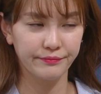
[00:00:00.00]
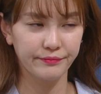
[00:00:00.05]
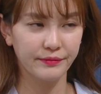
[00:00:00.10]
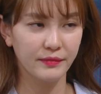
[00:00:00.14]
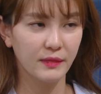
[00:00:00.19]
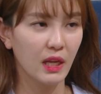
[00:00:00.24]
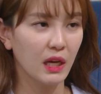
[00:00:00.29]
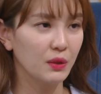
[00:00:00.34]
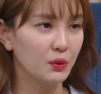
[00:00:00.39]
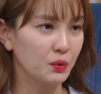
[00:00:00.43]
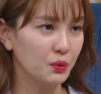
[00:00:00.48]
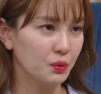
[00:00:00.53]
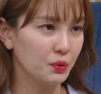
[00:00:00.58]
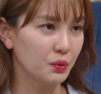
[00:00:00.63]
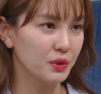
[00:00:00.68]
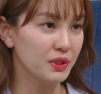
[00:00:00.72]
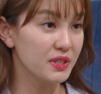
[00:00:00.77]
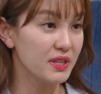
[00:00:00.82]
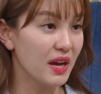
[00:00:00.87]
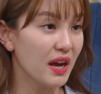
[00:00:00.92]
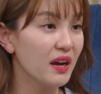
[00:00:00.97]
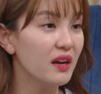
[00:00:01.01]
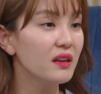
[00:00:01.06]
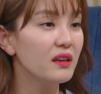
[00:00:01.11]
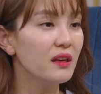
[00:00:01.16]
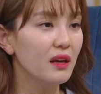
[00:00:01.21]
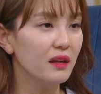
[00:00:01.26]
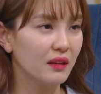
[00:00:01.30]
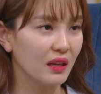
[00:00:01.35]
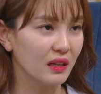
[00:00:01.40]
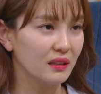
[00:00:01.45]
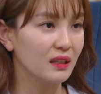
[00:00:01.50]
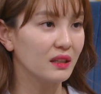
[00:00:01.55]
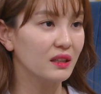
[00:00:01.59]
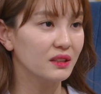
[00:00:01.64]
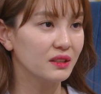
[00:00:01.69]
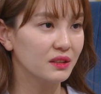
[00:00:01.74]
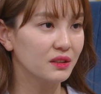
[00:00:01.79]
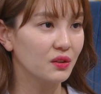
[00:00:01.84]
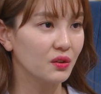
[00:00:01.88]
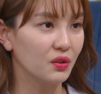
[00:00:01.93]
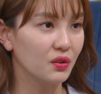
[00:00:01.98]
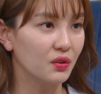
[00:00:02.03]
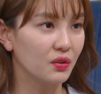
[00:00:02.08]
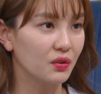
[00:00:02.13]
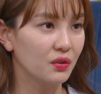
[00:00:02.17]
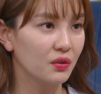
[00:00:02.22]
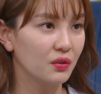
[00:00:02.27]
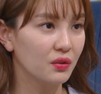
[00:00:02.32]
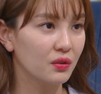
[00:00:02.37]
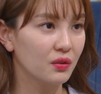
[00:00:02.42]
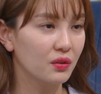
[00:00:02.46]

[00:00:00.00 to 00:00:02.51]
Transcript: 나도 이제 한계에 다다랐어.